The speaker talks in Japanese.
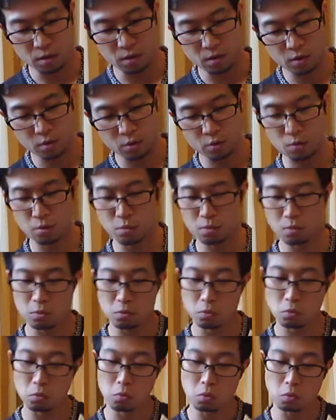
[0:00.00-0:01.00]
よいしょ
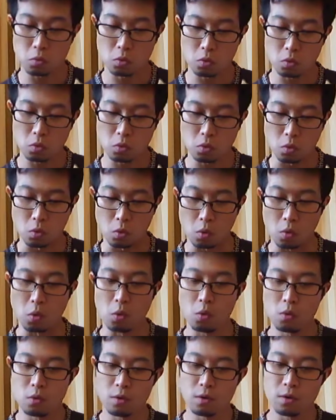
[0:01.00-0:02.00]
お
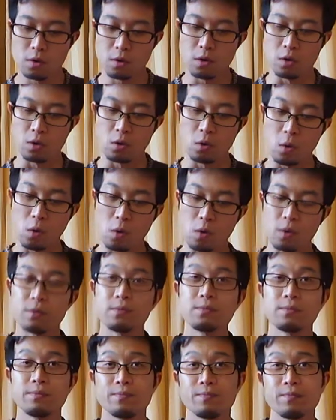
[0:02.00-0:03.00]
5本
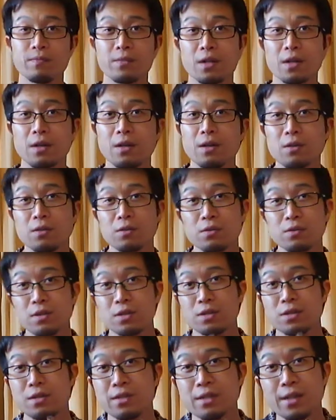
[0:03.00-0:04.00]
この
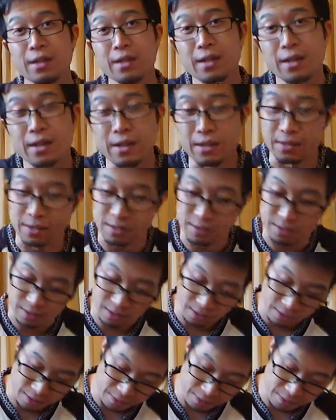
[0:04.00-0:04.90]
ちっちゃい中にですね